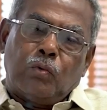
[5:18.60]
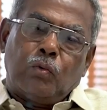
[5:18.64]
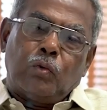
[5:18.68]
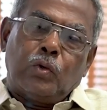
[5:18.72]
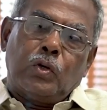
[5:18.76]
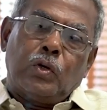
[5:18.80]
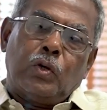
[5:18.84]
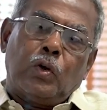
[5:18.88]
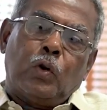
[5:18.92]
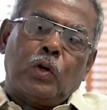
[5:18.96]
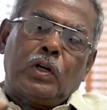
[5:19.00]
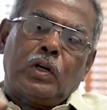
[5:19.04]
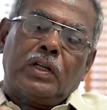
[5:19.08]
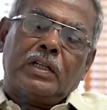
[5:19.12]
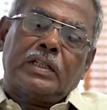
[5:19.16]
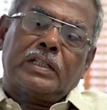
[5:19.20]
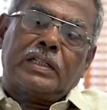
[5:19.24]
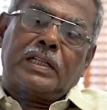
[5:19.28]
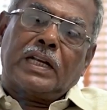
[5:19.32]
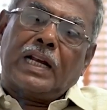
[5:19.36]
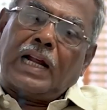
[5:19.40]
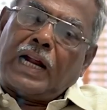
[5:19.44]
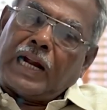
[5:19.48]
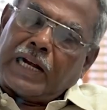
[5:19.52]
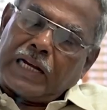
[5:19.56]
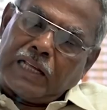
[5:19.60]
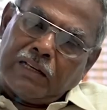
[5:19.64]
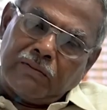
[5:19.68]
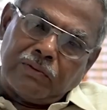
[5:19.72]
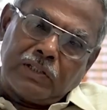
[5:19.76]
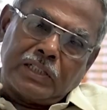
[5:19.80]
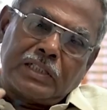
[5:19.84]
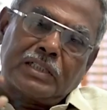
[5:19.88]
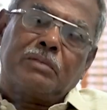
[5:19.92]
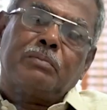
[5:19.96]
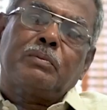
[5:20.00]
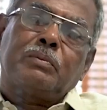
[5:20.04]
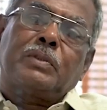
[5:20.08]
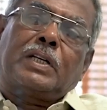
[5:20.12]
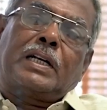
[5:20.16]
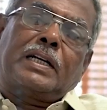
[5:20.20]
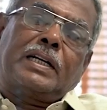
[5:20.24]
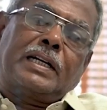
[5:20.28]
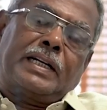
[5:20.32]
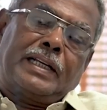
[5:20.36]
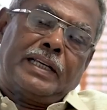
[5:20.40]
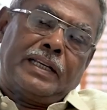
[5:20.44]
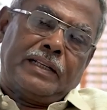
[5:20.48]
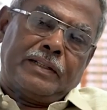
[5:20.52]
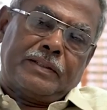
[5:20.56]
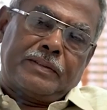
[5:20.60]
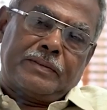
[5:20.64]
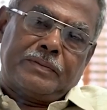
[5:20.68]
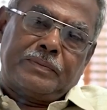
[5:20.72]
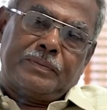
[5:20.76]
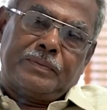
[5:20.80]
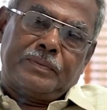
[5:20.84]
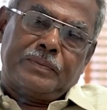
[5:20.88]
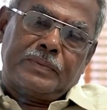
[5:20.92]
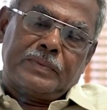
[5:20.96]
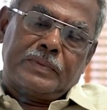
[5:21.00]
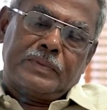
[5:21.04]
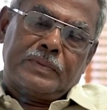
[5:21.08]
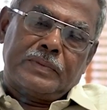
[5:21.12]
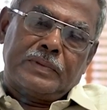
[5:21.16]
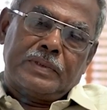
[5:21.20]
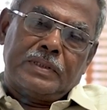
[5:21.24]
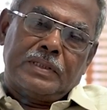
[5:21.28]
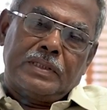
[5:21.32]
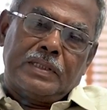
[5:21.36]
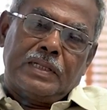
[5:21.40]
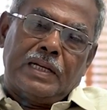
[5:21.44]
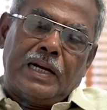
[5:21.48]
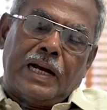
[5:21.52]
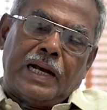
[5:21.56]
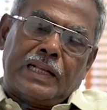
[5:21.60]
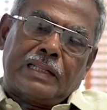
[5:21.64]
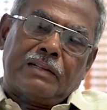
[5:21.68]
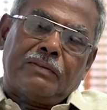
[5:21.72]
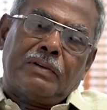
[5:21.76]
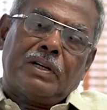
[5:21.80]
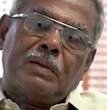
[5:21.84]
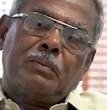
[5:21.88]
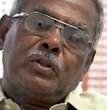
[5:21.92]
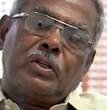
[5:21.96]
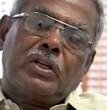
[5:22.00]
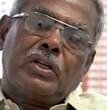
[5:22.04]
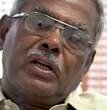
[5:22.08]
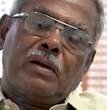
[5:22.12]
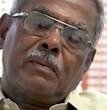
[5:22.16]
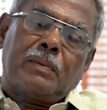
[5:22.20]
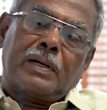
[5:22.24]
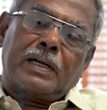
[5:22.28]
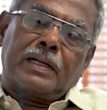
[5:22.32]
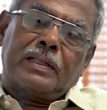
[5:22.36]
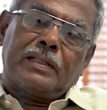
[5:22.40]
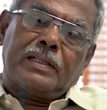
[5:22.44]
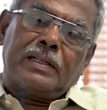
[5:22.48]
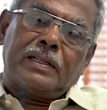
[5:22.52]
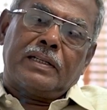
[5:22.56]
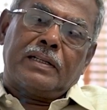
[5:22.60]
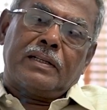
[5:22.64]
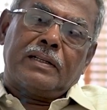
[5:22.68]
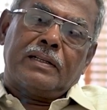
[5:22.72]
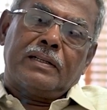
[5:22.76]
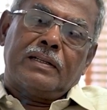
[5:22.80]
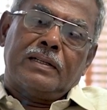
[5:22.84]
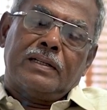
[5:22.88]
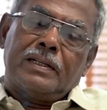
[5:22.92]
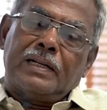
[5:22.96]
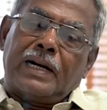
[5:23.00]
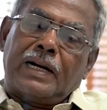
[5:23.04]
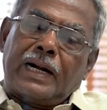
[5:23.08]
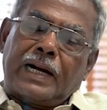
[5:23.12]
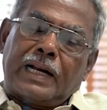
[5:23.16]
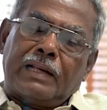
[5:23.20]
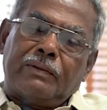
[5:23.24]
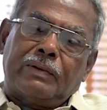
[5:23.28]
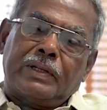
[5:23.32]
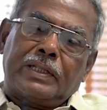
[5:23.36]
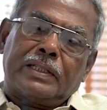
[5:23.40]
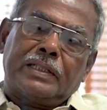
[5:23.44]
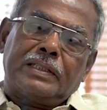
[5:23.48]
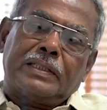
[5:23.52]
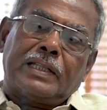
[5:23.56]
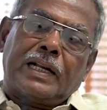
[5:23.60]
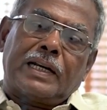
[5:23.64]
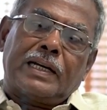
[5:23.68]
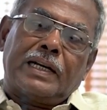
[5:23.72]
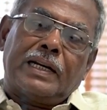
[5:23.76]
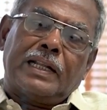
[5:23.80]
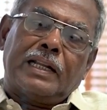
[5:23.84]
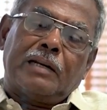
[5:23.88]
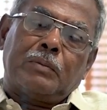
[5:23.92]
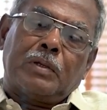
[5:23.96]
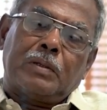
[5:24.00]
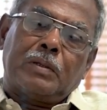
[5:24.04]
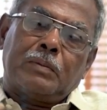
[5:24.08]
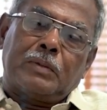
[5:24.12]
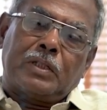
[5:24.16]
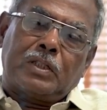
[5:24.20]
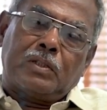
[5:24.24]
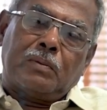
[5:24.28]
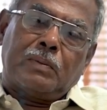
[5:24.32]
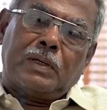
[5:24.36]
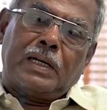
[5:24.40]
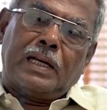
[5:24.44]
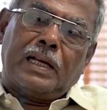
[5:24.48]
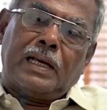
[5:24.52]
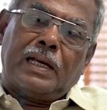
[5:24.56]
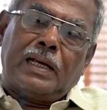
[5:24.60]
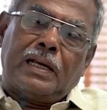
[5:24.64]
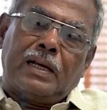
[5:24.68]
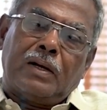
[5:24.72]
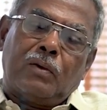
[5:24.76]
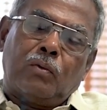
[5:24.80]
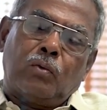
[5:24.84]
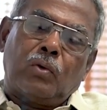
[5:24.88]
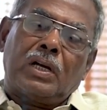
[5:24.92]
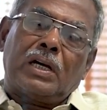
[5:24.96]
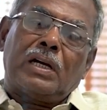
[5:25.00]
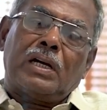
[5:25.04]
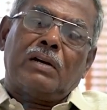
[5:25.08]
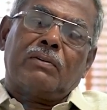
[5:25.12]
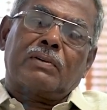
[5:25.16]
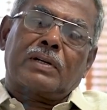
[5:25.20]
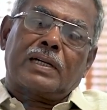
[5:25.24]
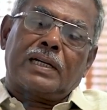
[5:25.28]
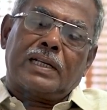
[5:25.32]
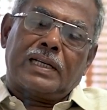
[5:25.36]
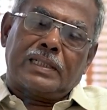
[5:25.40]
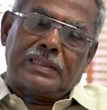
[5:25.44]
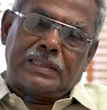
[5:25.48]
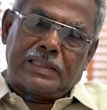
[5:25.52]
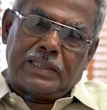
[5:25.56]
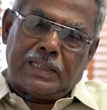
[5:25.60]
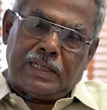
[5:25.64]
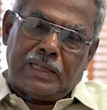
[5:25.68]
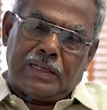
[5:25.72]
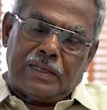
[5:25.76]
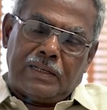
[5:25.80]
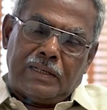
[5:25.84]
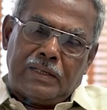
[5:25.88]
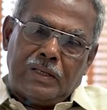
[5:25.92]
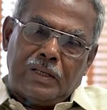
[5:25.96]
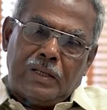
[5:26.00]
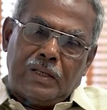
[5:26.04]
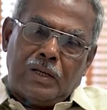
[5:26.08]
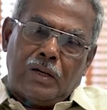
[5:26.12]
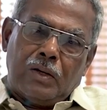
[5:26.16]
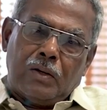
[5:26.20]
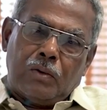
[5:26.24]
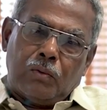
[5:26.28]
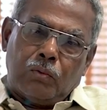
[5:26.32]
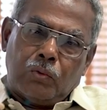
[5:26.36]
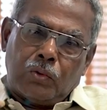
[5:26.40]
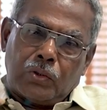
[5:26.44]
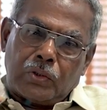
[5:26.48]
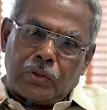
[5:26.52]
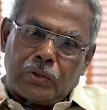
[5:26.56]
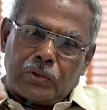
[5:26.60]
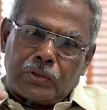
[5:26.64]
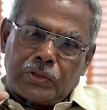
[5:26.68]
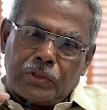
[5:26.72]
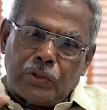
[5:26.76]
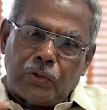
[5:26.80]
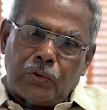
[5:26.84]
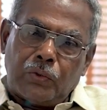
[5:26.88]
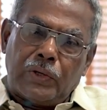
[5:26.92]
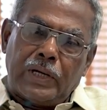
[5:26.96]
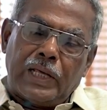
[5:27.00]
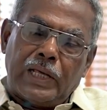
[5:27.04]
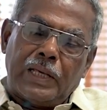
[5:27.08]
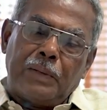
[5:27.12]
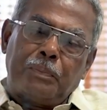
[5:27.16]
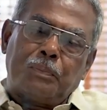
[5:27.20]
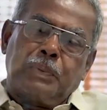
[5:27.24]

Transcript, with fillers: உயிரோடு இருக்கிற அனைவருக்கும் தண்டனை அதை விட முக்கியமானது அனைவருக்கும் தண்டனை என்பது மட்டுமல்ல உலக வரலாற்றில் ஒரு சீருடை